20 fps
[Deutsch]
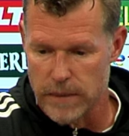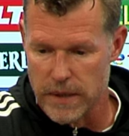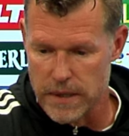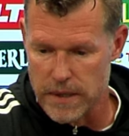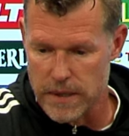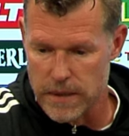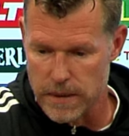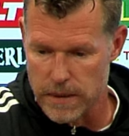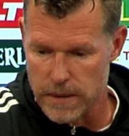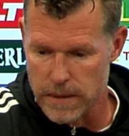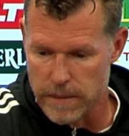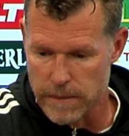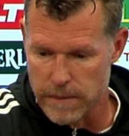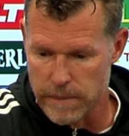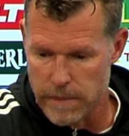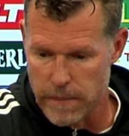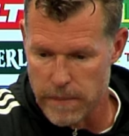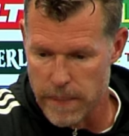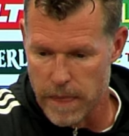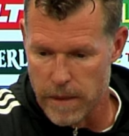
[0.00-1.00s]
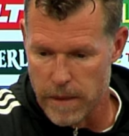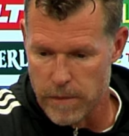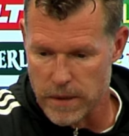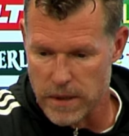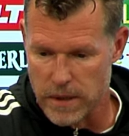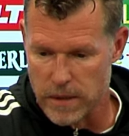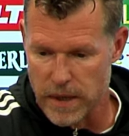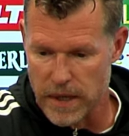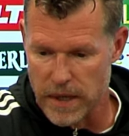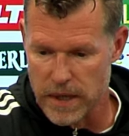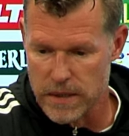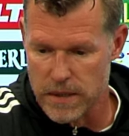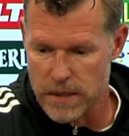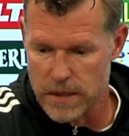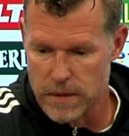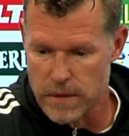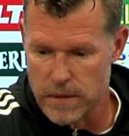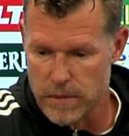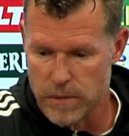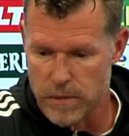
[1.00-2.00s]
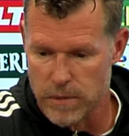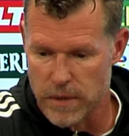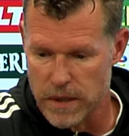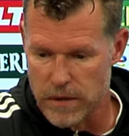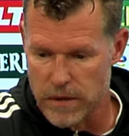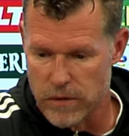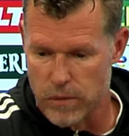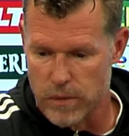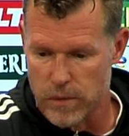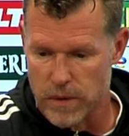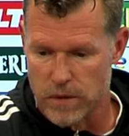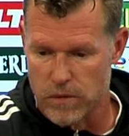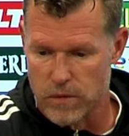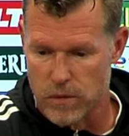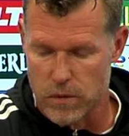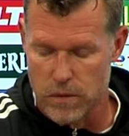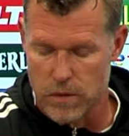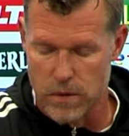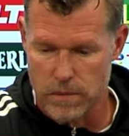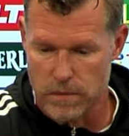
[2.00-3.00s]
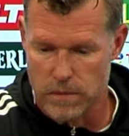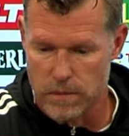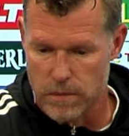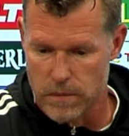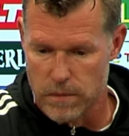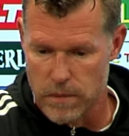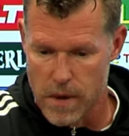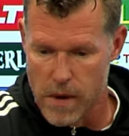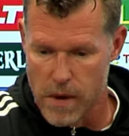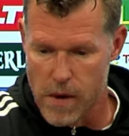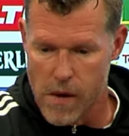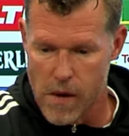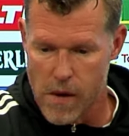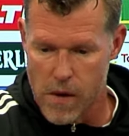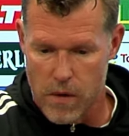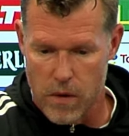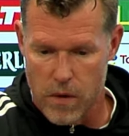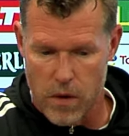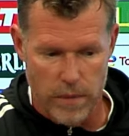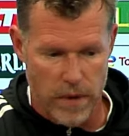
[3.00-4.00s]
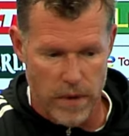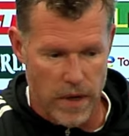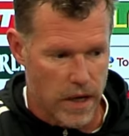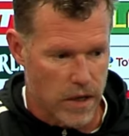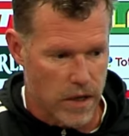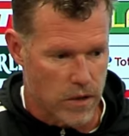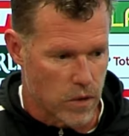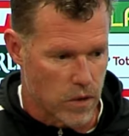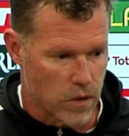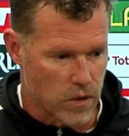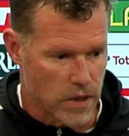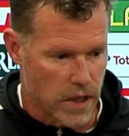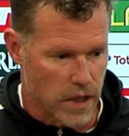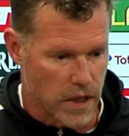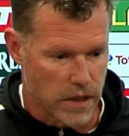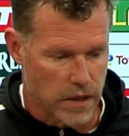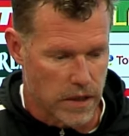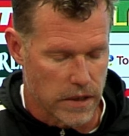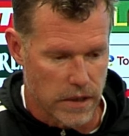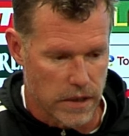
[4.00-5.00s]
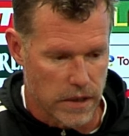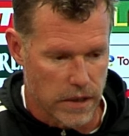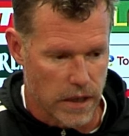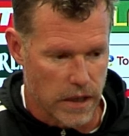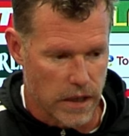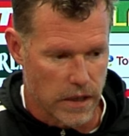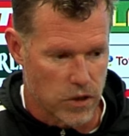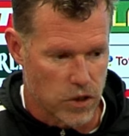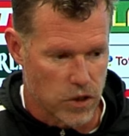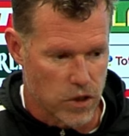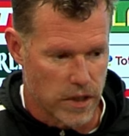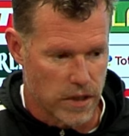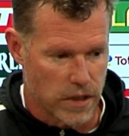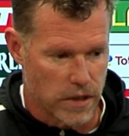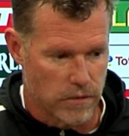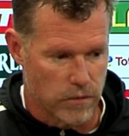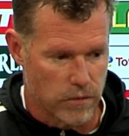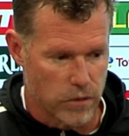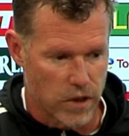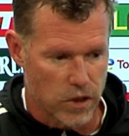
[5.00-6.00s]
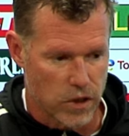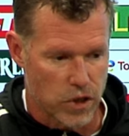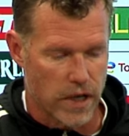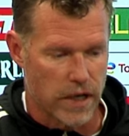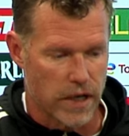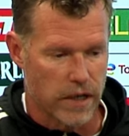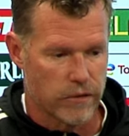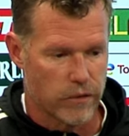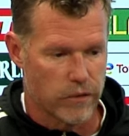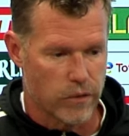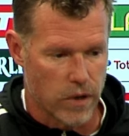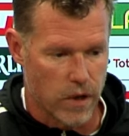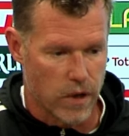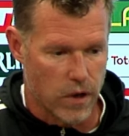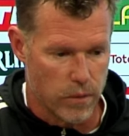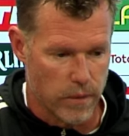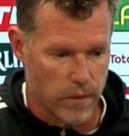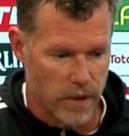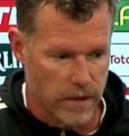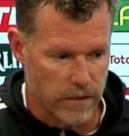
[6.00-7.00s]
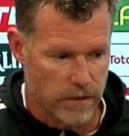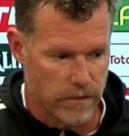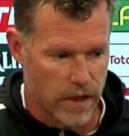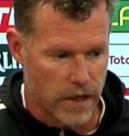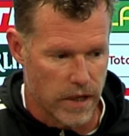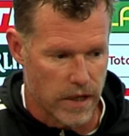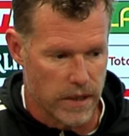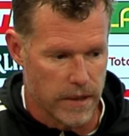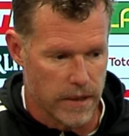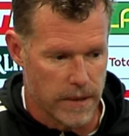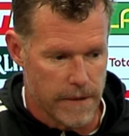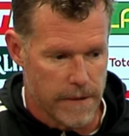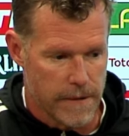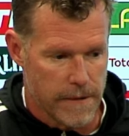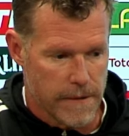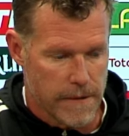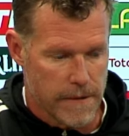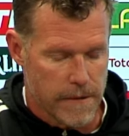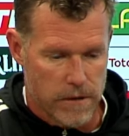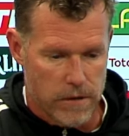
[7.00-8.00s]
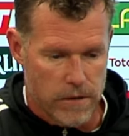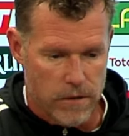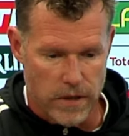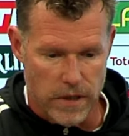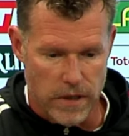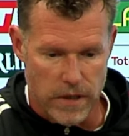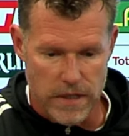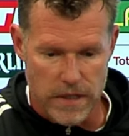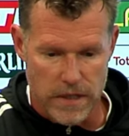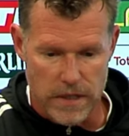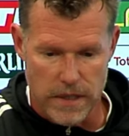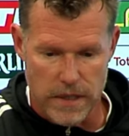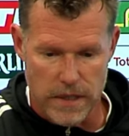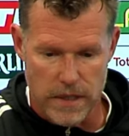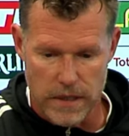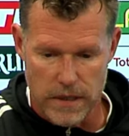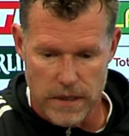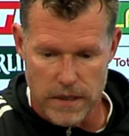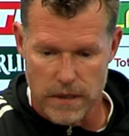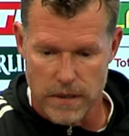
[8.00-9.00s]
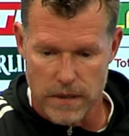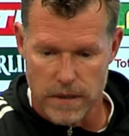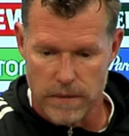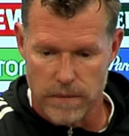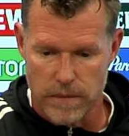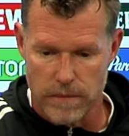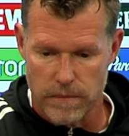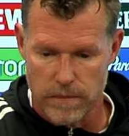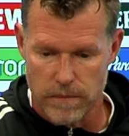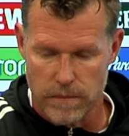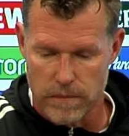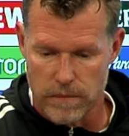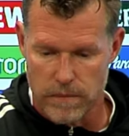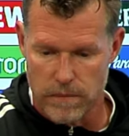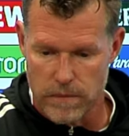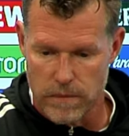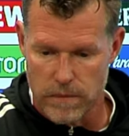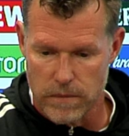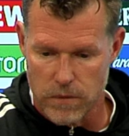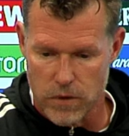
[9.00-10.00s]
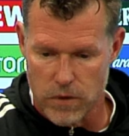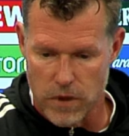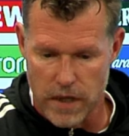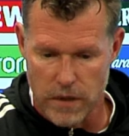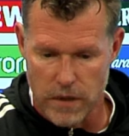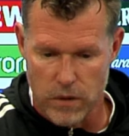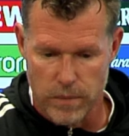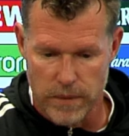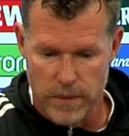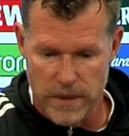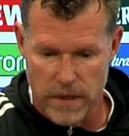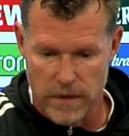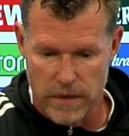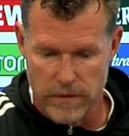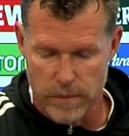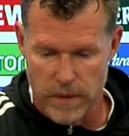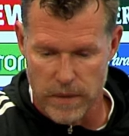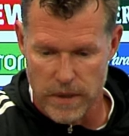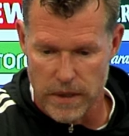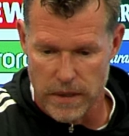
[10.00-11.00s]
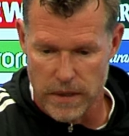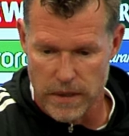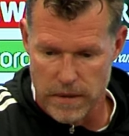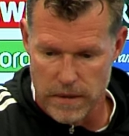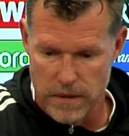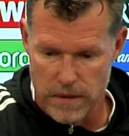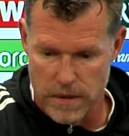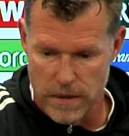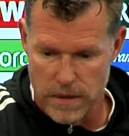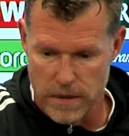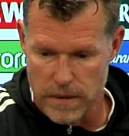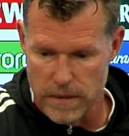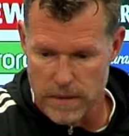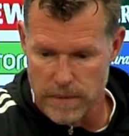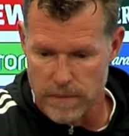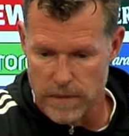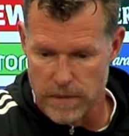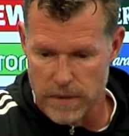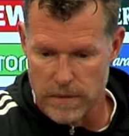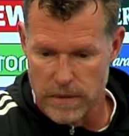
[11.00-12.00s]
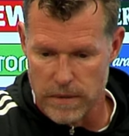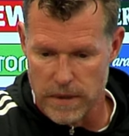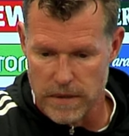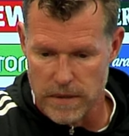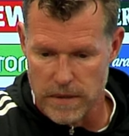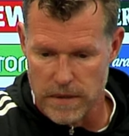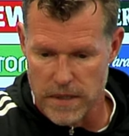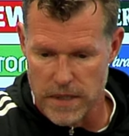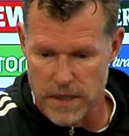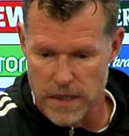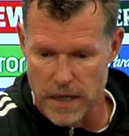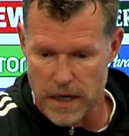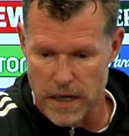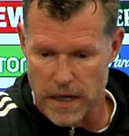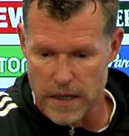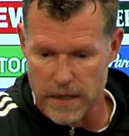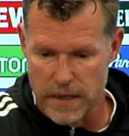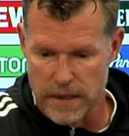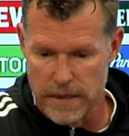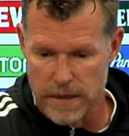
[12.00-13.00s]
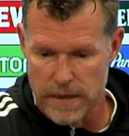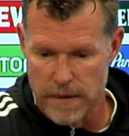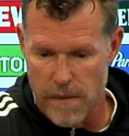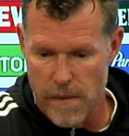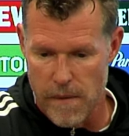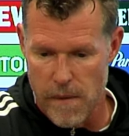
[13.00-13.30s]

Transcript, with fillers: mit, äh, mit dabei ist, nehme ich mal jetzt für mich so, komme ja eher so aus einer anderen, äh, anderen Schiene, wo Herr Streich früher auch mal war. Und dann ist das sicherlich äh, schade und bitter, wenn man dann dieses äh, letzte Ziel erreicht.